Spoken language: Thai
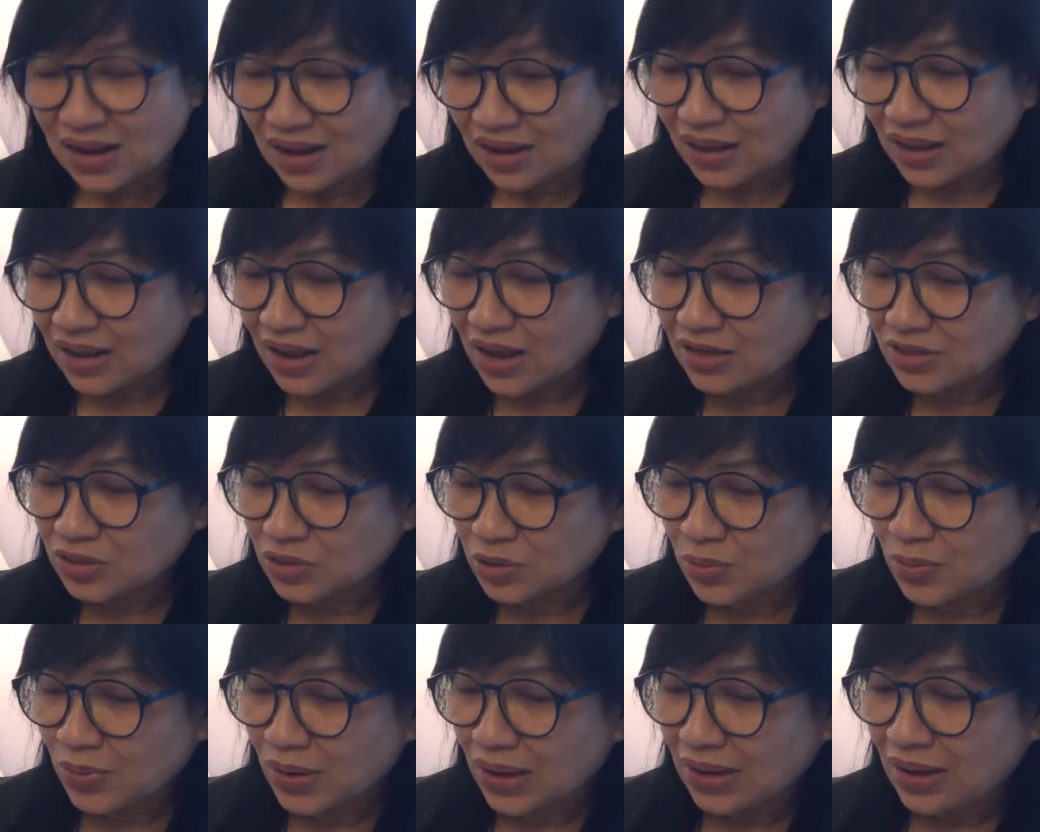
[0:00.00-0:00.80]
แล้วก็
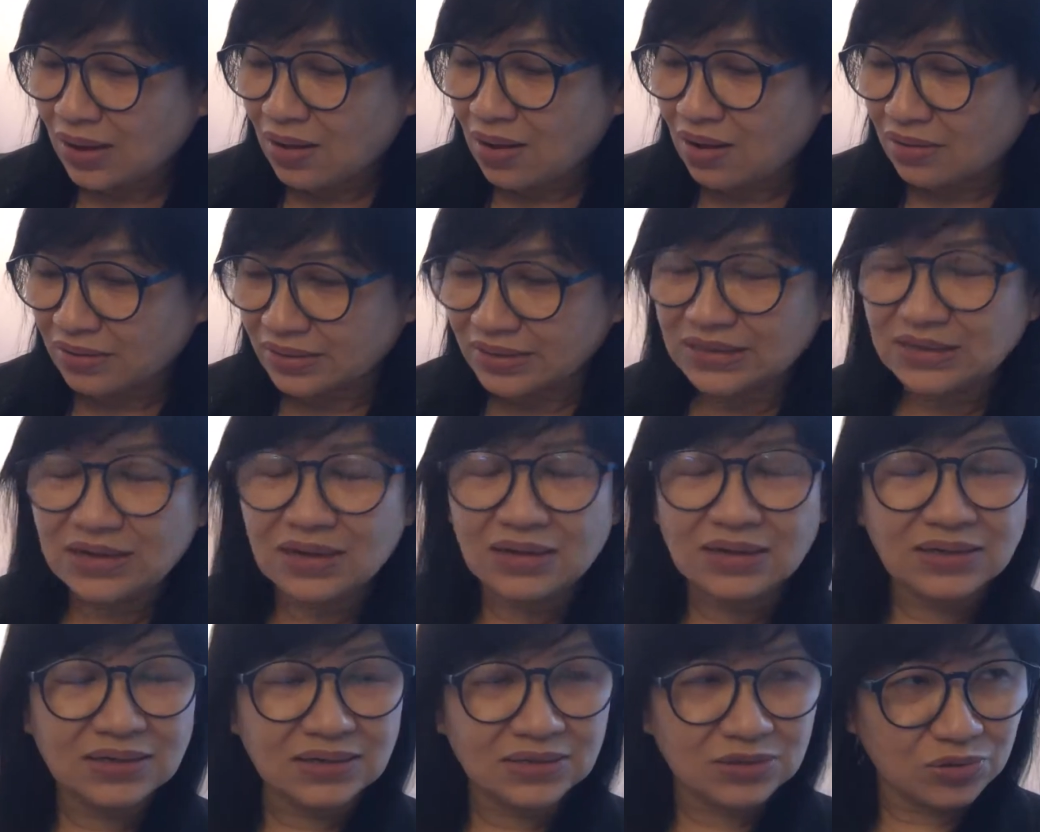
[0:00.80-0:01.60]
ตัวออกฤทธิ์ก็
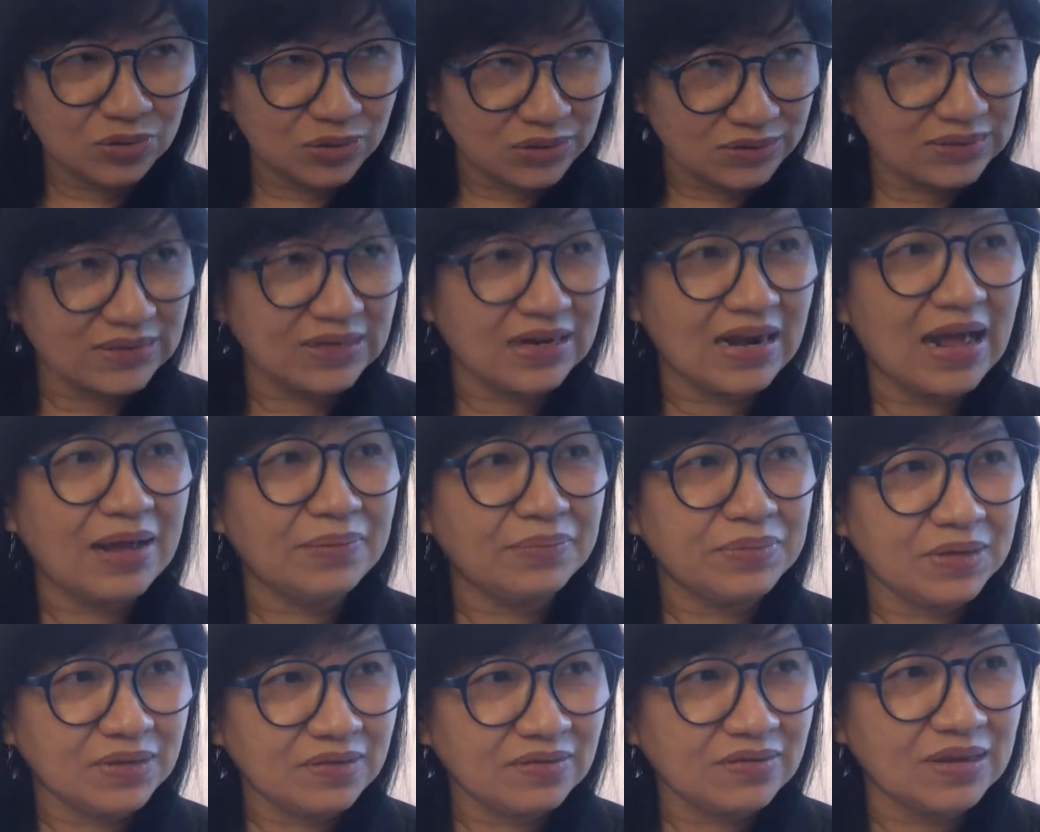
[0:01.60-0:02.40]
คือตัวซีรั่ม
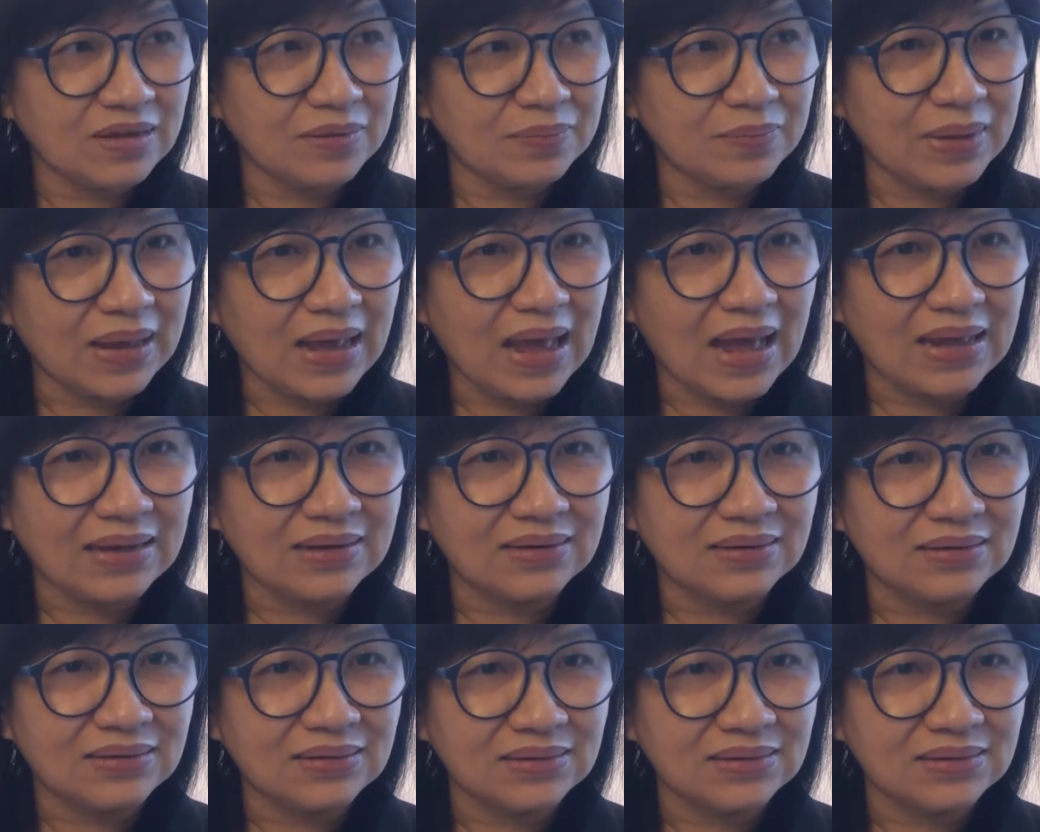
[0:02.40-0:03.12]
ที่เสริมกัน